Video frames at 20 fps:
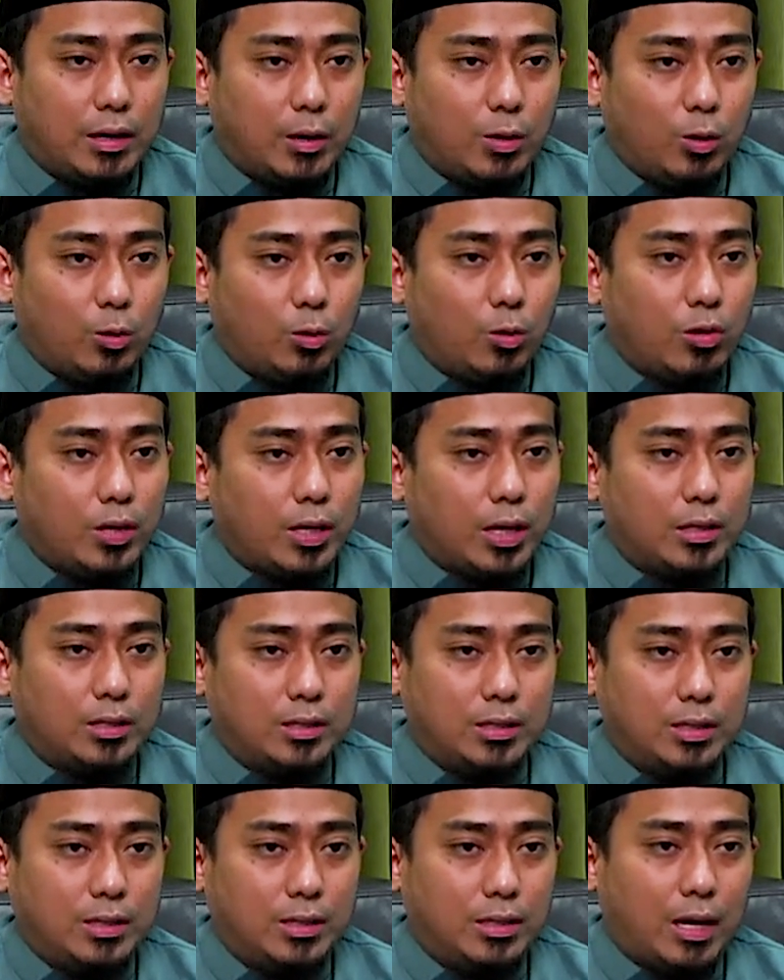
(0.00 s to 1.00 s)
rukuknya
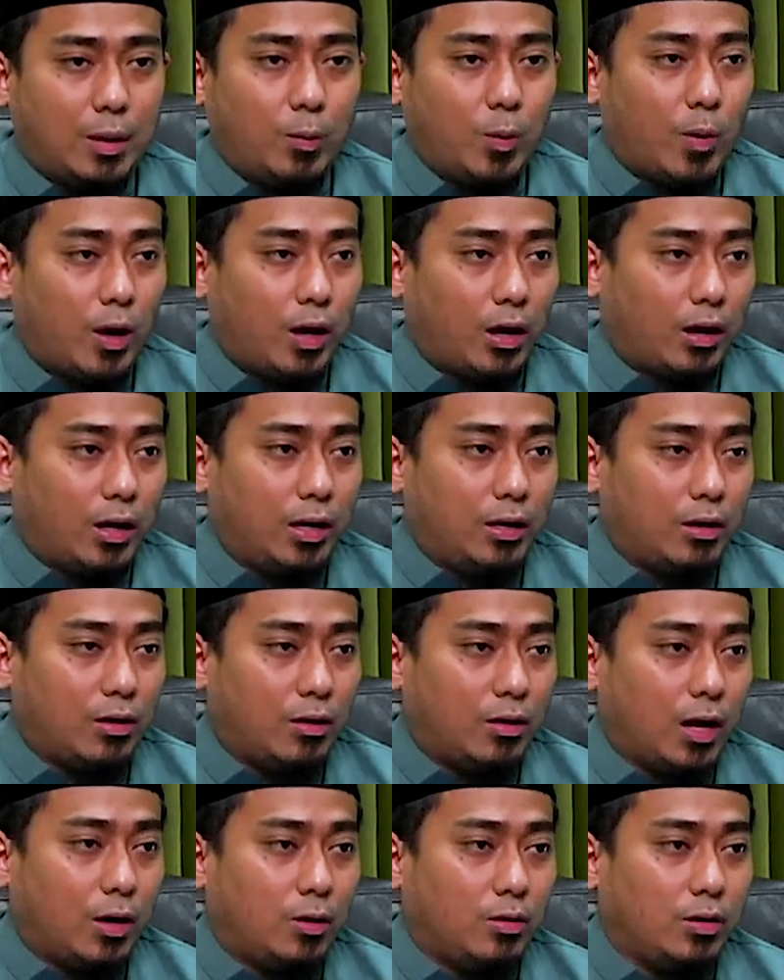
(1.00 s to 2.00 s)
si Abu Bakar ini
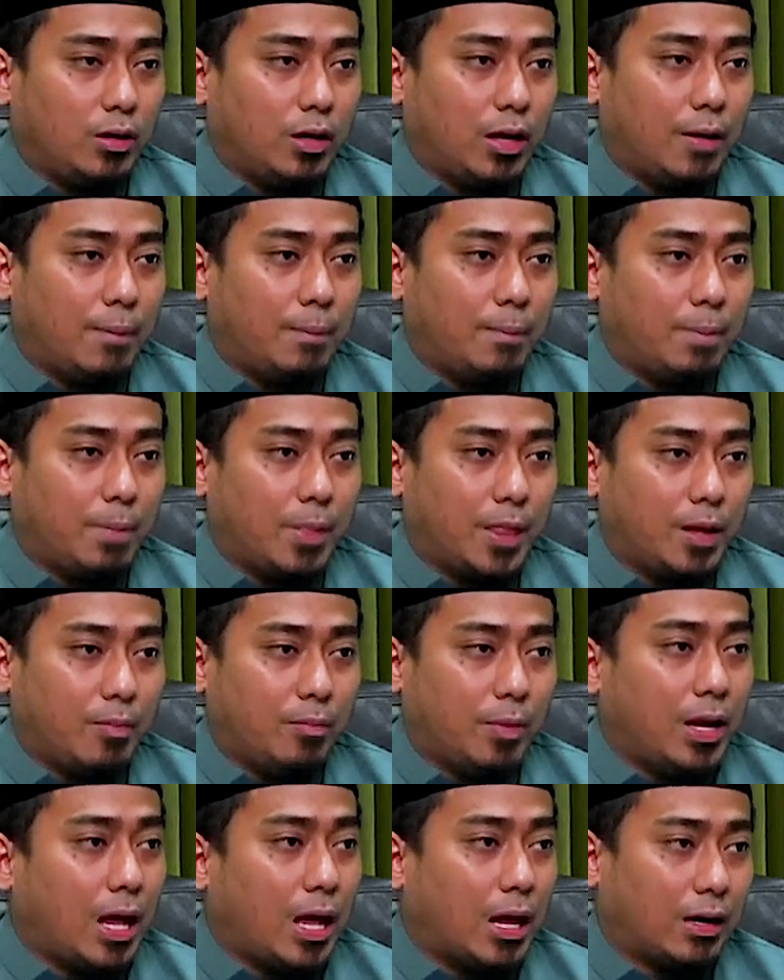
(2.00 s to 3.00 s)
anhu ya
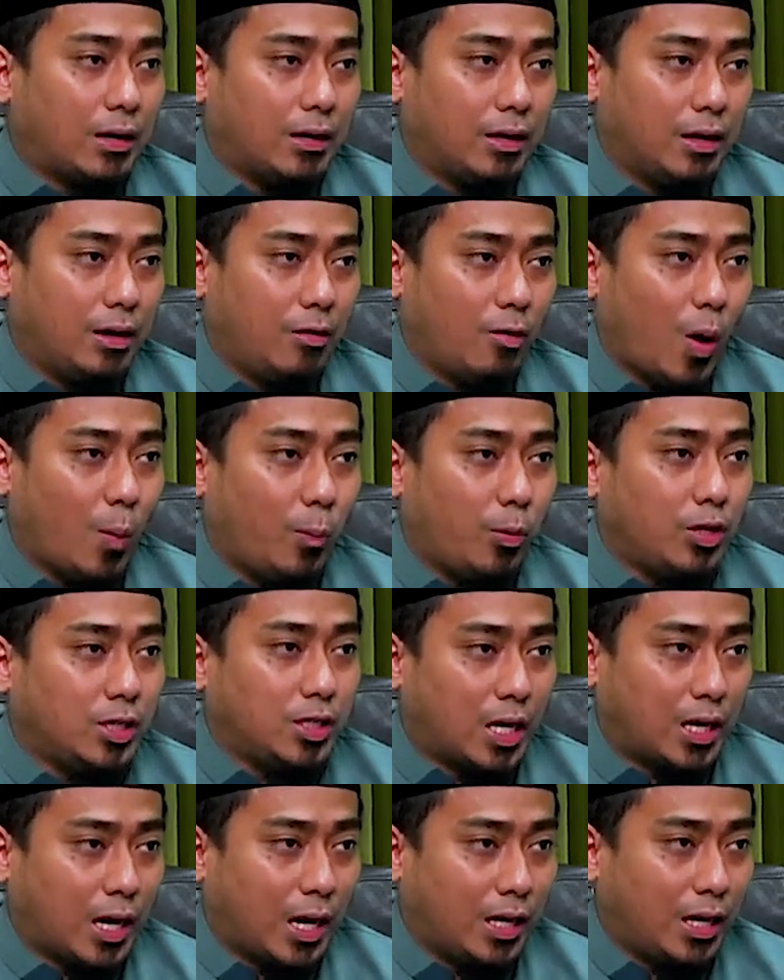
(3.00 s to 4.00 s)
benar
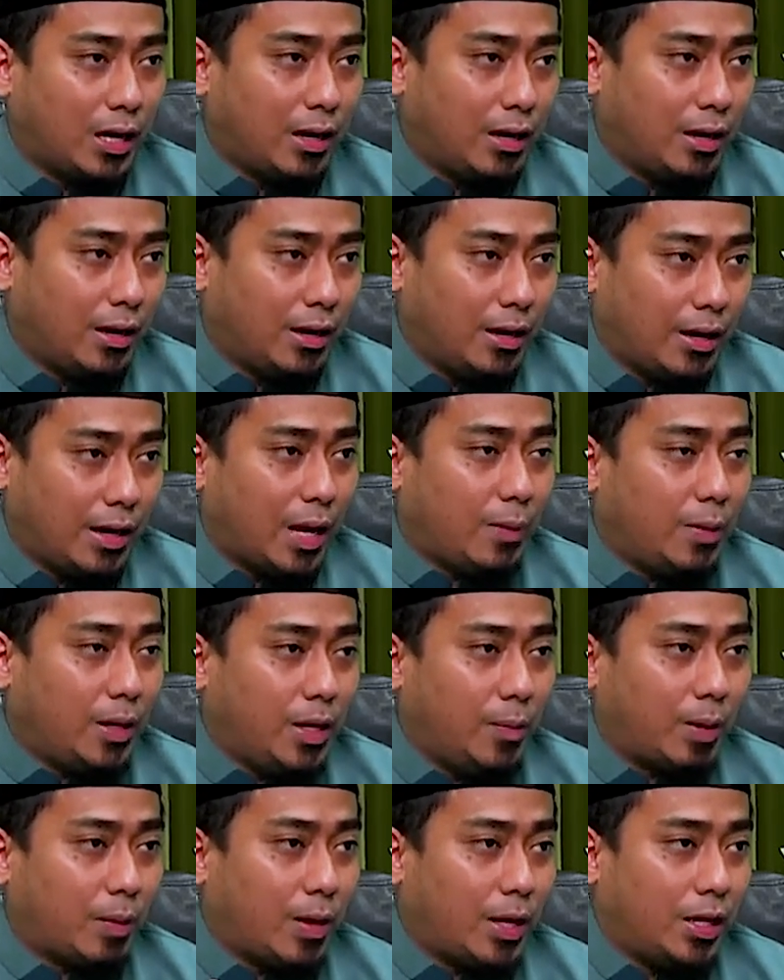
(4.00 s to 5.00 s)
walaupun caranya ya
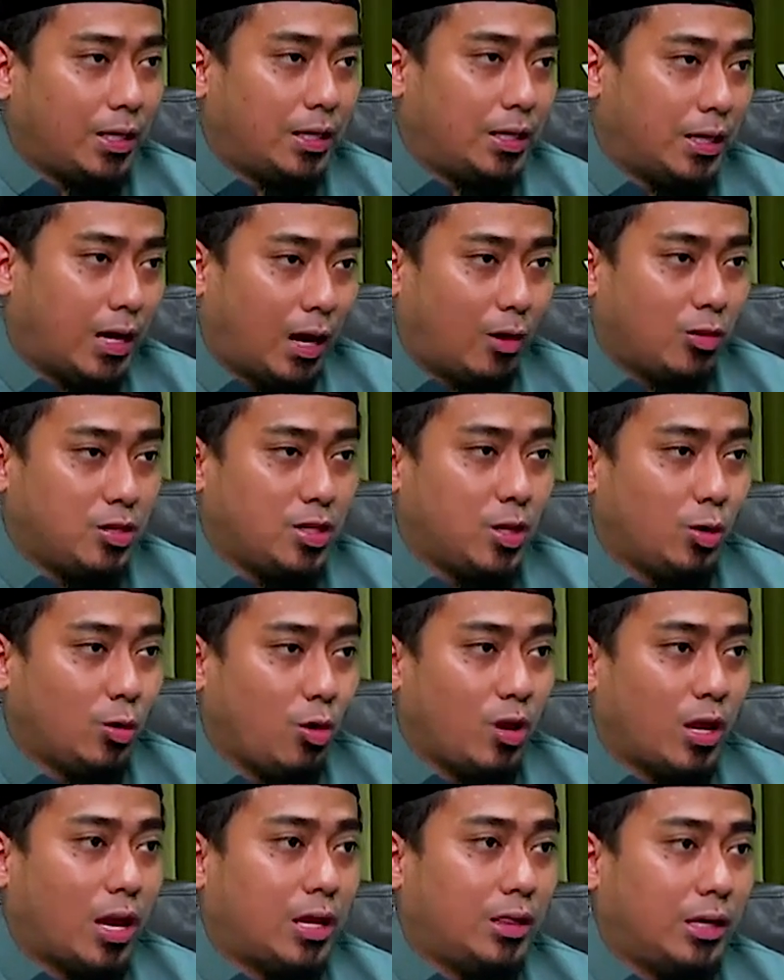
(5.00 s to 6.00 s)
diperbaiki harusnya
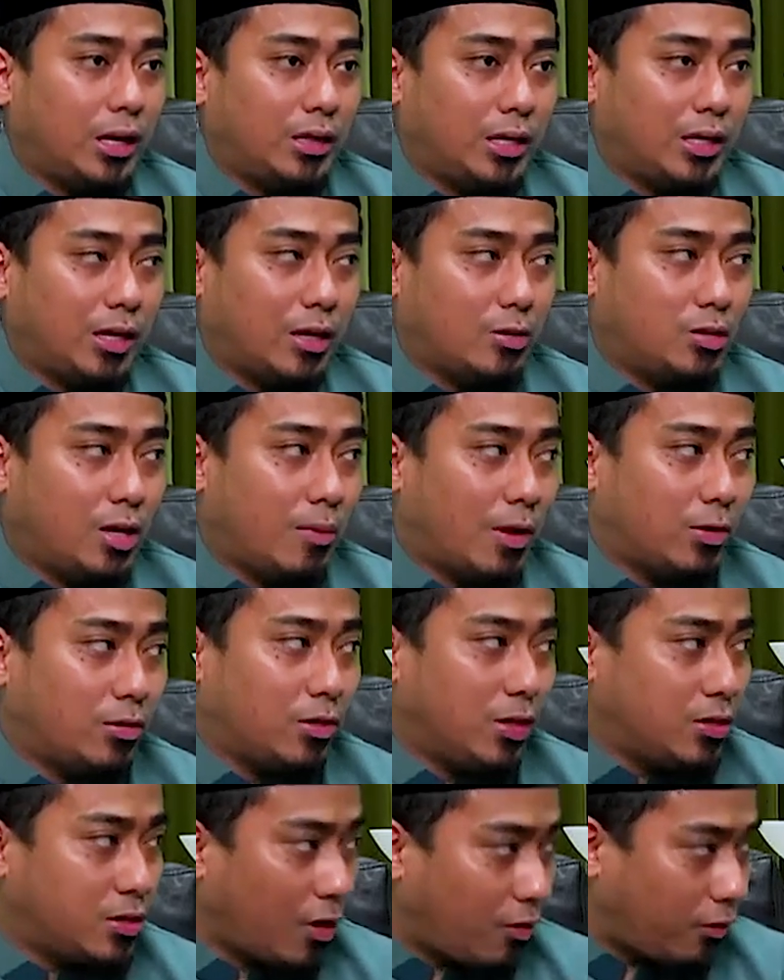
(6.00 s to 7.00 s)
rukuknya nanti ketika sudah
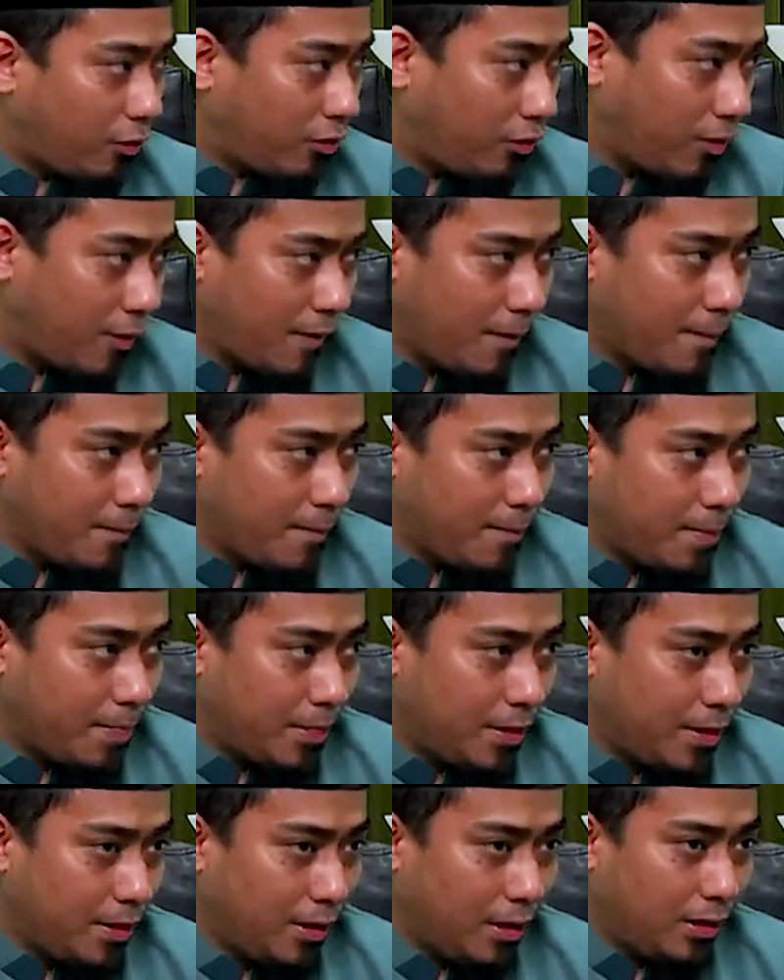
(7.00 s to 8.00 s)
masuk di soft
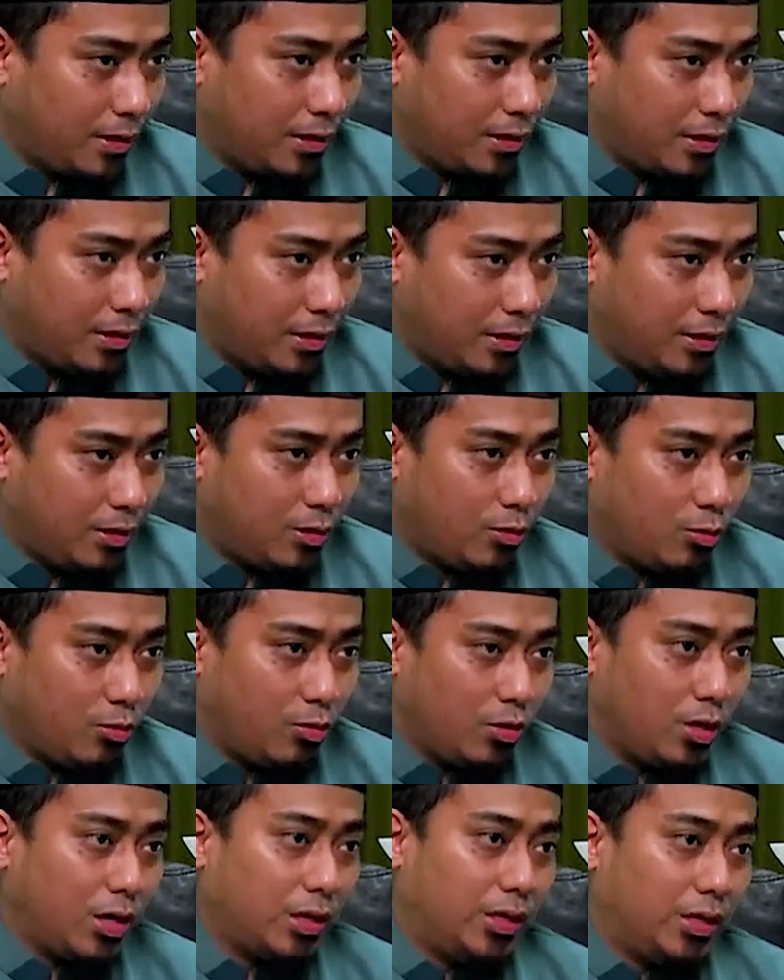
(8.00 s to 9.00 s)
ya jadi
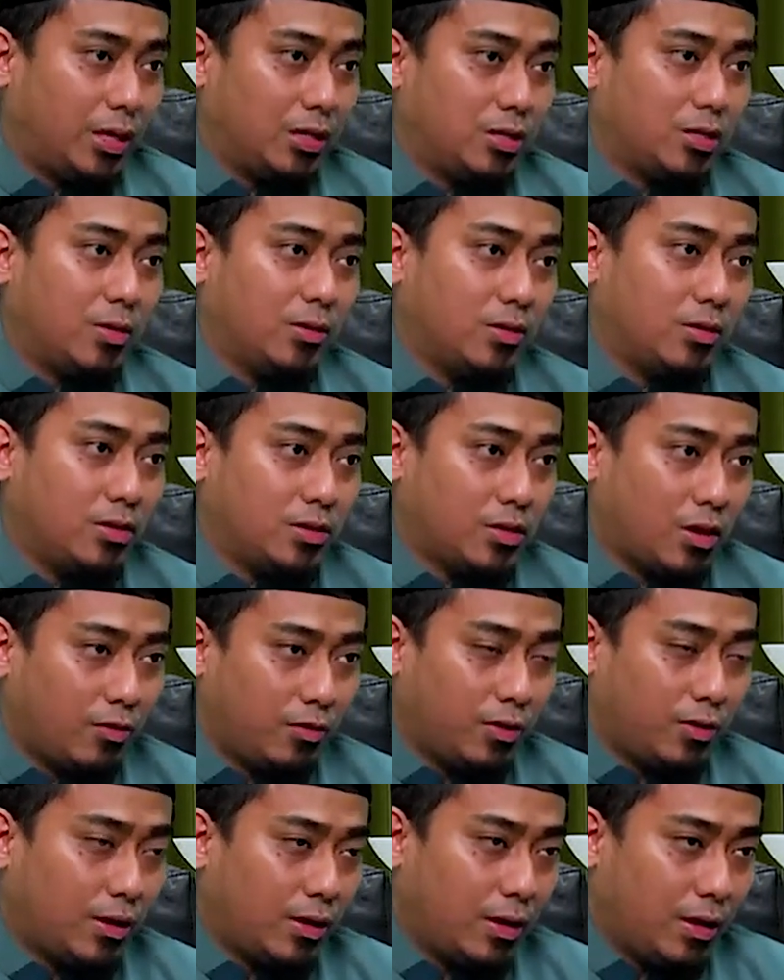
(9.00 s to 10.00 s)
rukuknya ketika sudah masuk di
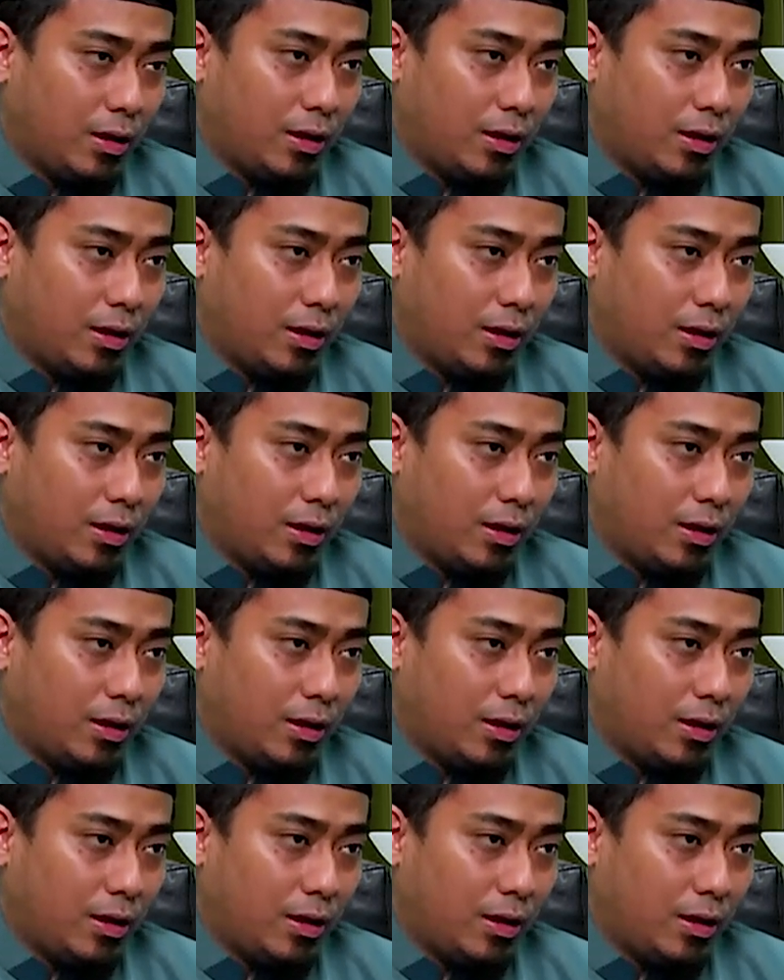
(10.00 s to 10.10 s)
soft